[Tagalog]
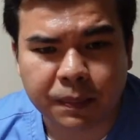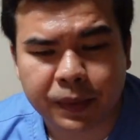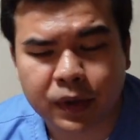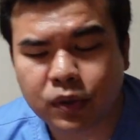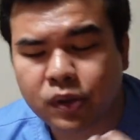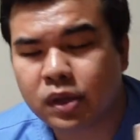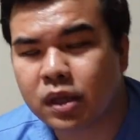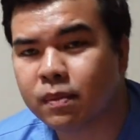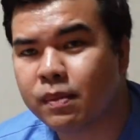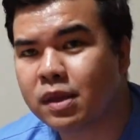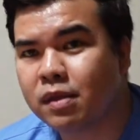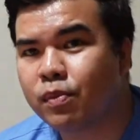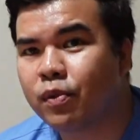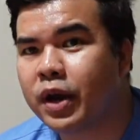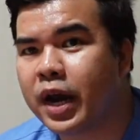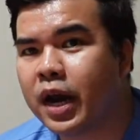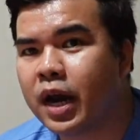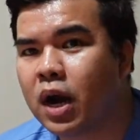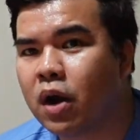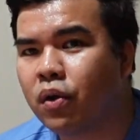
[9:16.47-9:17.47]
pero sa mismong
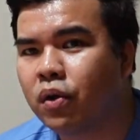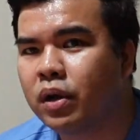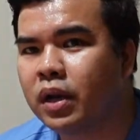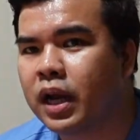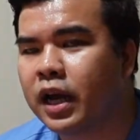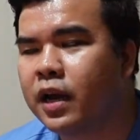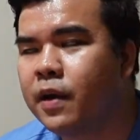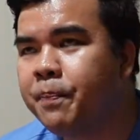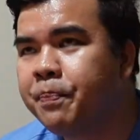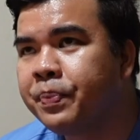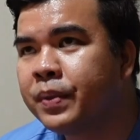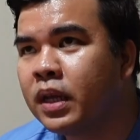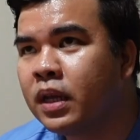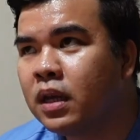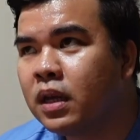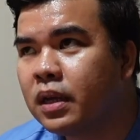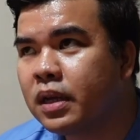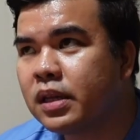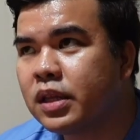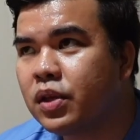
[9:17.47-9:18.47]
era ko na
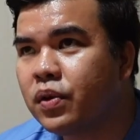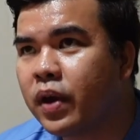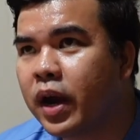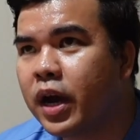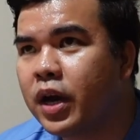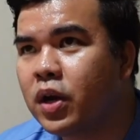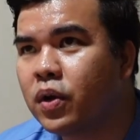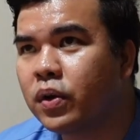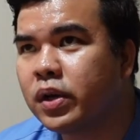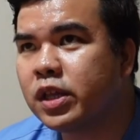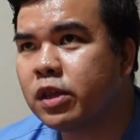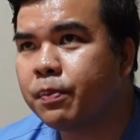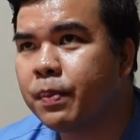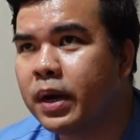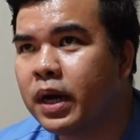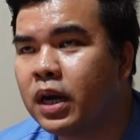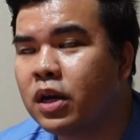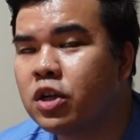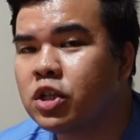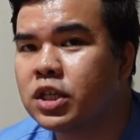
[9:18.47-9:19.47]
kasi yung area ko is
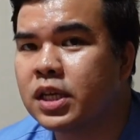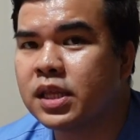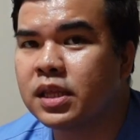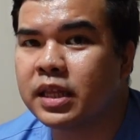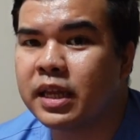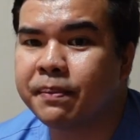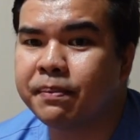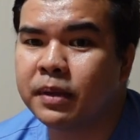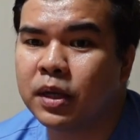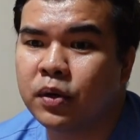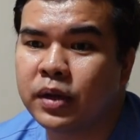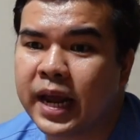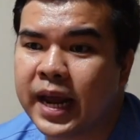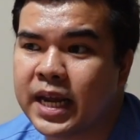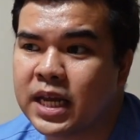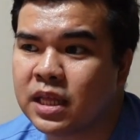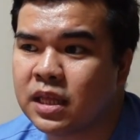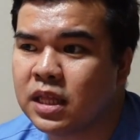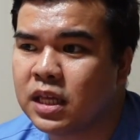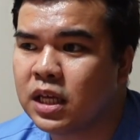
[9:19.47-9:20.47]
parang ano siya, step down
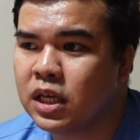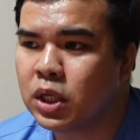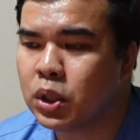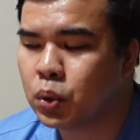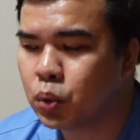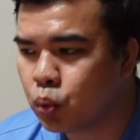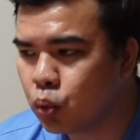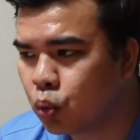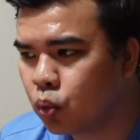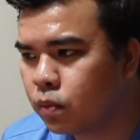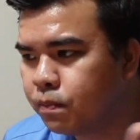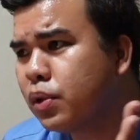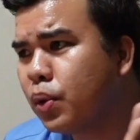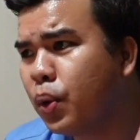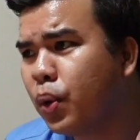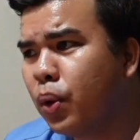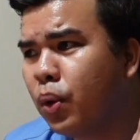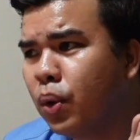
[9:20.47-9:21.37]
ICU. So,